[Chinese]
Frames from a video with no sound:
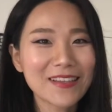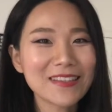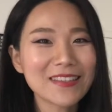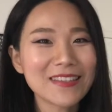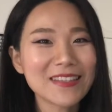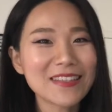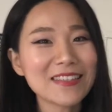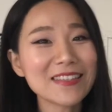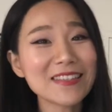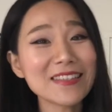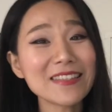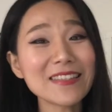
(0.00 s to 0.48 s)

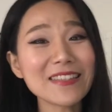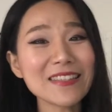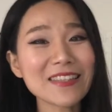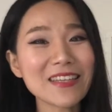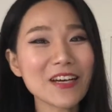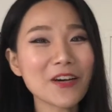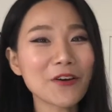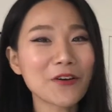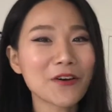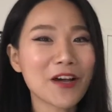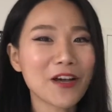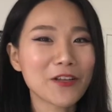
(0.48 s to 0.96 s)
第四
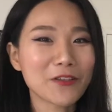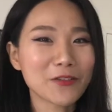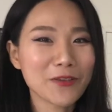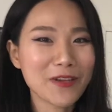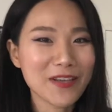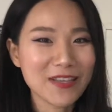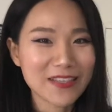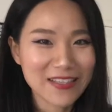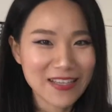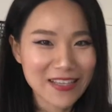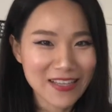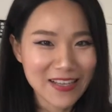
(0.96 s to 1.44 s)
个我要
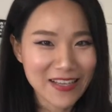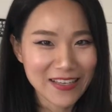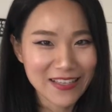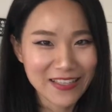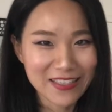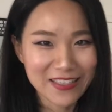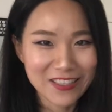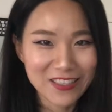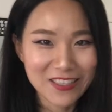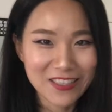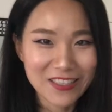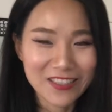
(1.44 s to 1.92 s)
推荐的
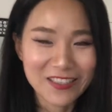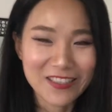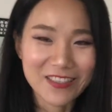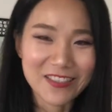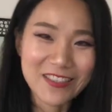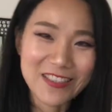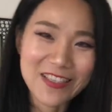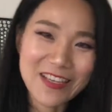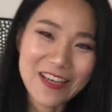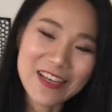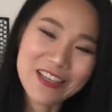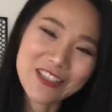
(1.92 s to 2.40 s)
零食
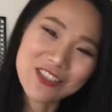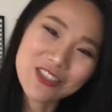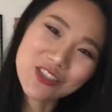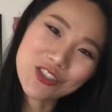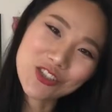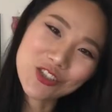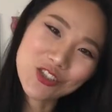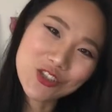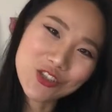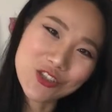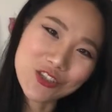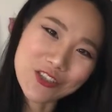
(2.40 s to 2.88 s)
也
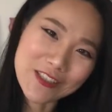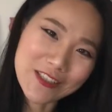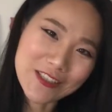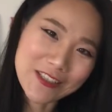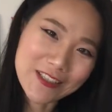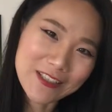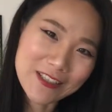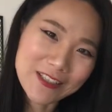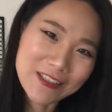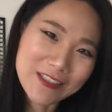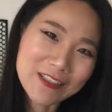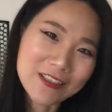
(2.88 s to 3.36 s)
是
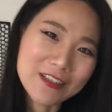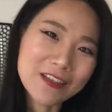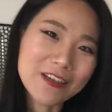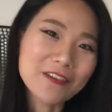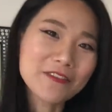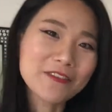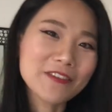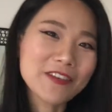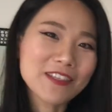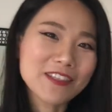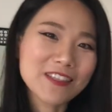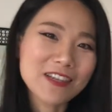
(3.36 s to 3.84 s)
一个
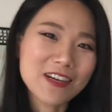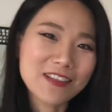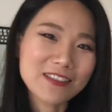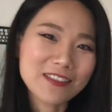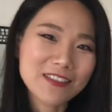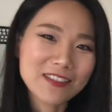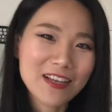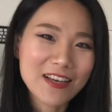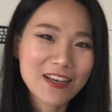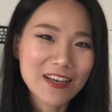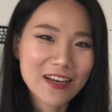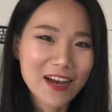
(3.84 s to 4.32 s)
非常
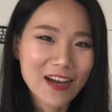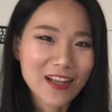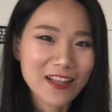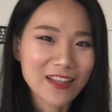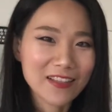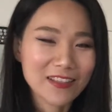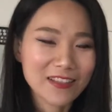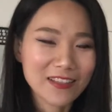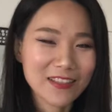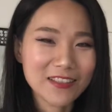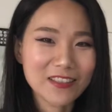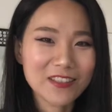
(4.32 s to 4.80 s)
健
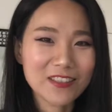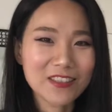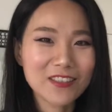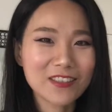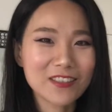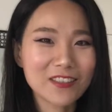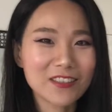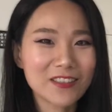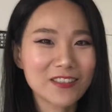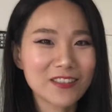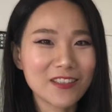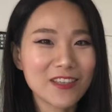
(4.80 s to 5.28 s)
康的零
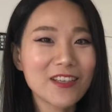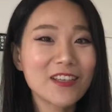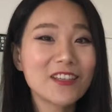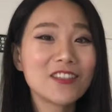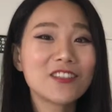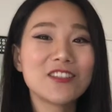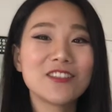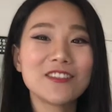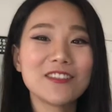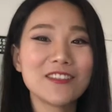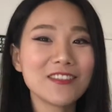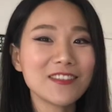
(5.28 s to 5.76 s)
食，
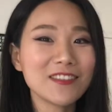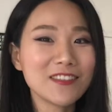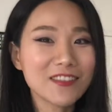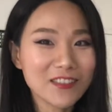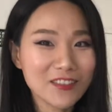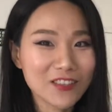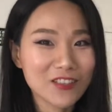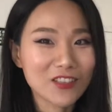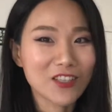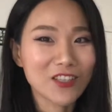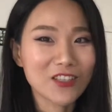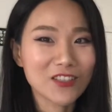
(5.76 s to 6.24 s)
是
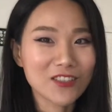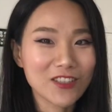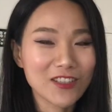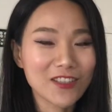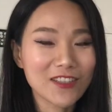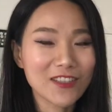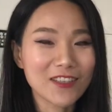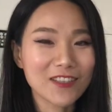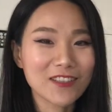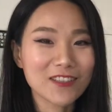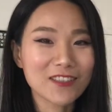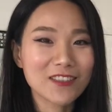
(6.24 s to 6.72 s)
杏仁的
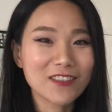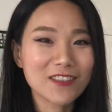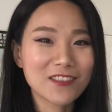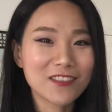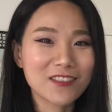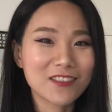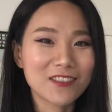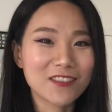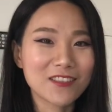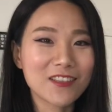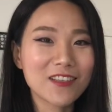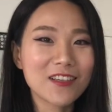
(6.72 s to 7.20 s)
零
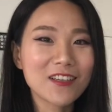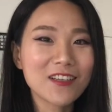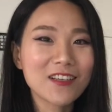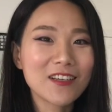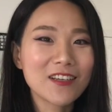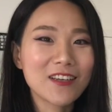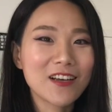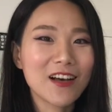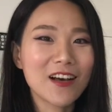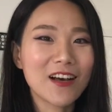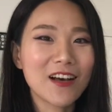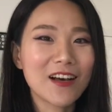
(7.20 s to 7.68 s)
食，
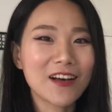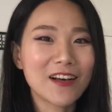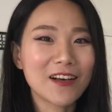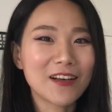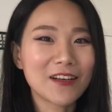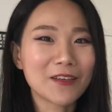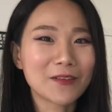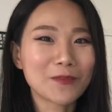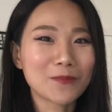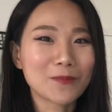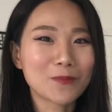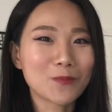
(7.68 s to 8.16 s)

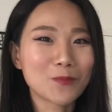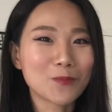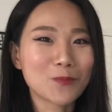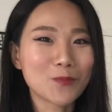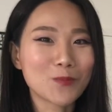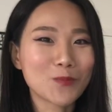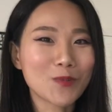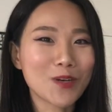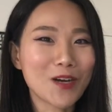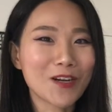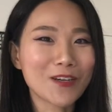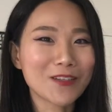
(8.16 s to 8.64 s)

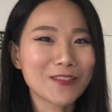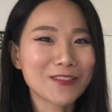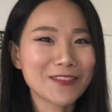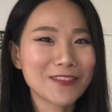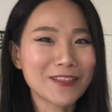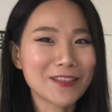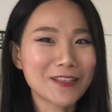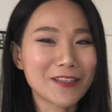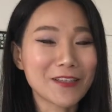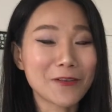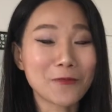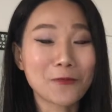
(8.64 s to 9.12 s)
嗯，而
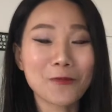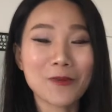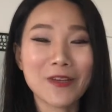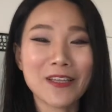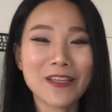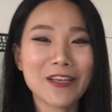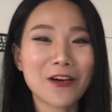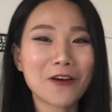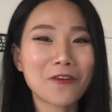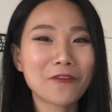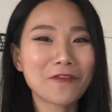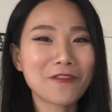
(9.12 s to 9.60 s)
且的味
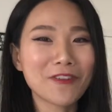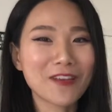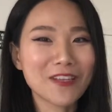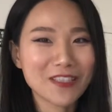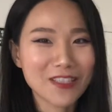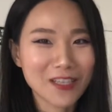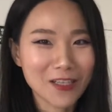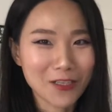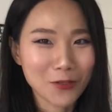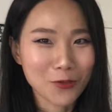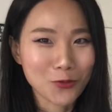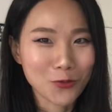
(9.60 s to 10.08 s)
道非
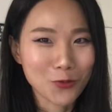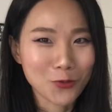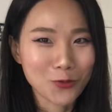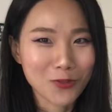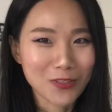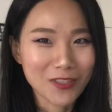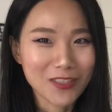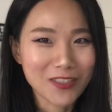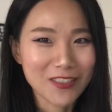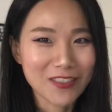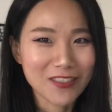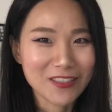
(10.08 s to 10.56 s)
常的独
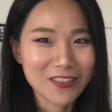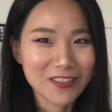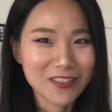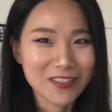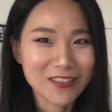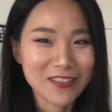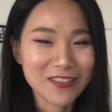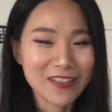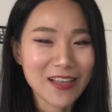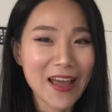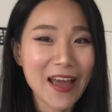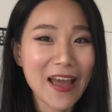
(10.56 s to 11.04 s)
特，
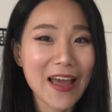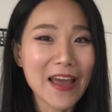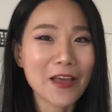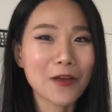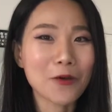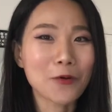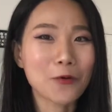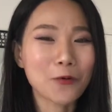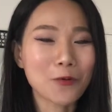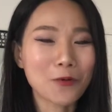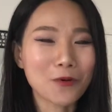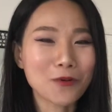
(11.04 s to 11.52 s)
是泰
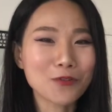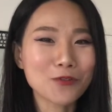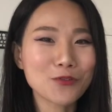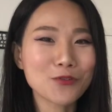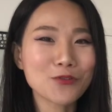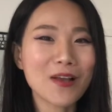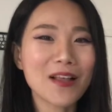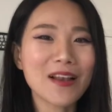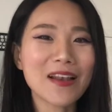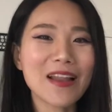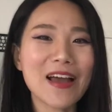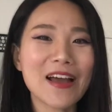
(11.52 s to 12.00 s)
国
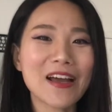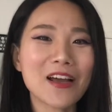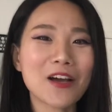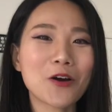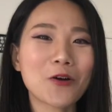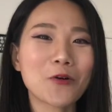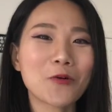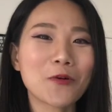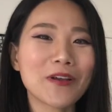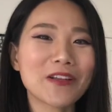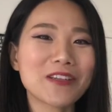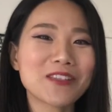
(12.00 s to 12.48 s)
酸辣
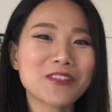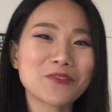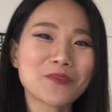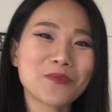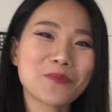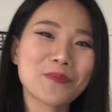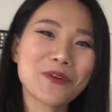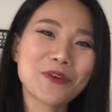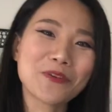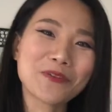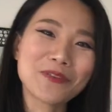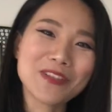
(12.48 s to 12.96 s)
口味，是不
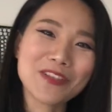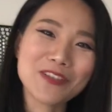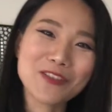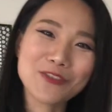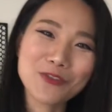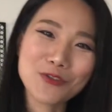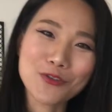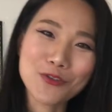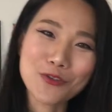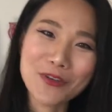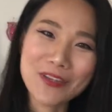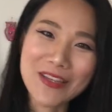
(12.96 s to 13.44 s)
是没有听
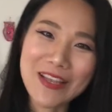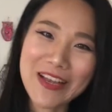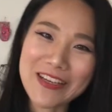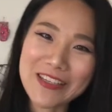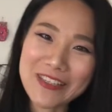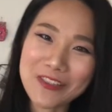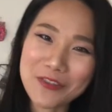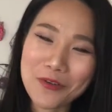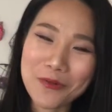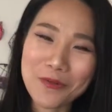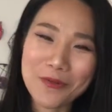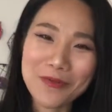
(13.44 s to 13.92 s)
说过？但
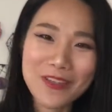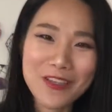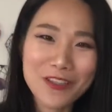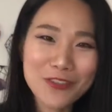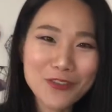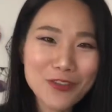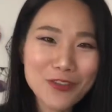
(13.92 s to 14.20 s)
是我们的